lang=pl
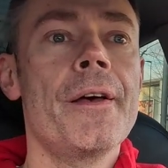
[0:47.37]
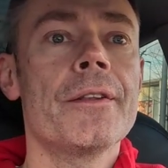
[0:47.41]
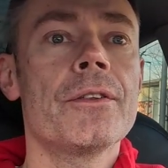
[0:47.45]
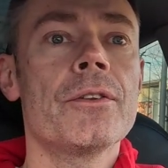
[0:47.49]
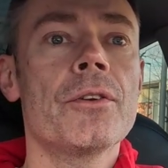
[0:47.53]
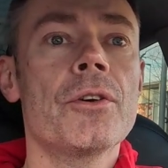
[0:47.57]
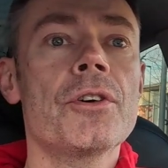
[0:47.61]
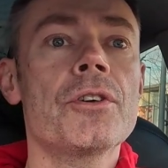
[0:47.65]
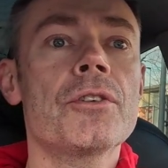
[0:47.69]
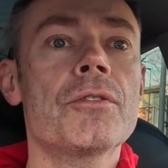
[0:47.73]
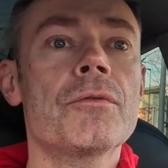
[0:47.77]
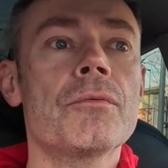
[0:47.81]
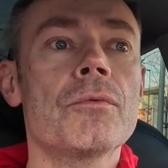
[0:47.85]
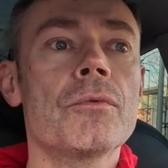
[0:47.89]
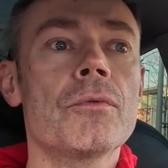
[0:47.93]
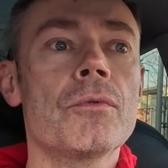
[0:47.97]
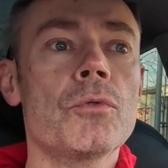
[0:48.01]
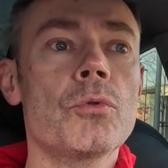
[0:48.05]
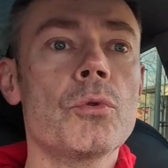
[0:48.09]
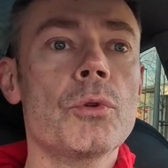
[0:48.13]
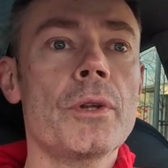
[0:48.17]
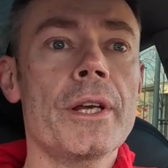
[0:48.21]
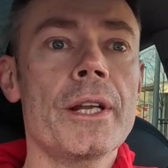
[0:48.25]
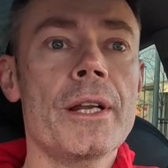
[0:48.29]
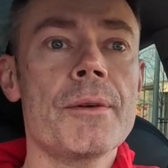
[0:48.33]
No i
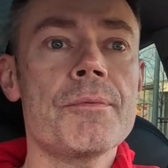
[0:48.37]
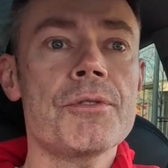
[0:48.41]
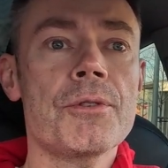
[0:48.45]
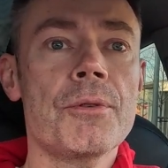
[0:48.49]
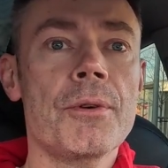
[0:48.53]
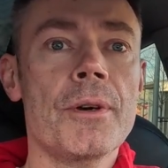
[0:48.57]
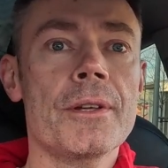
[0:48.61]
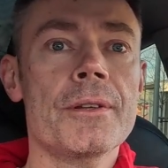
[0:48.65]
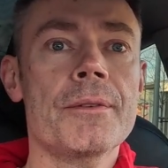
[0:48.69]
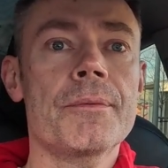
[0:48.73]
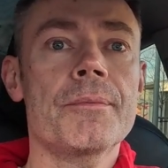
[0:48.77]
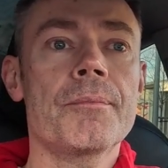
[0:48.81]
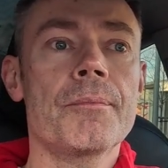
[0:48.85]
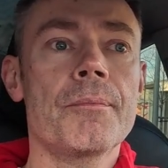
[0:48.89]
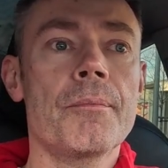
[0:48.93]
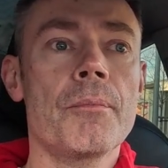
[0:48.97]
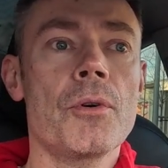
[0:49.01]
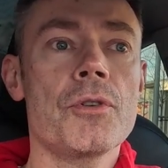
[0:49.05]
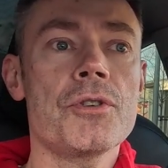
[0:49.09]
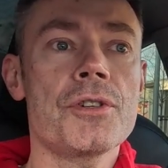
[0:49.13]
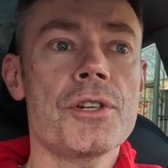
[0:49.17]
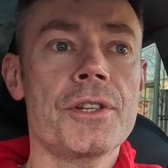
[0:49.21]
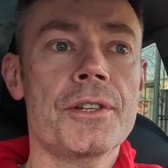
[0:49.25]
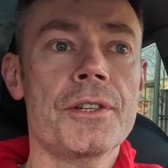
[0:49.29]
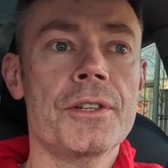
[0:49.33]
tutaj na przykład
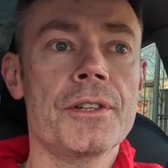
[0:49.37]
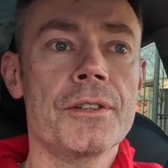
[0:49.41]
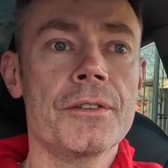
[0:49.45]
może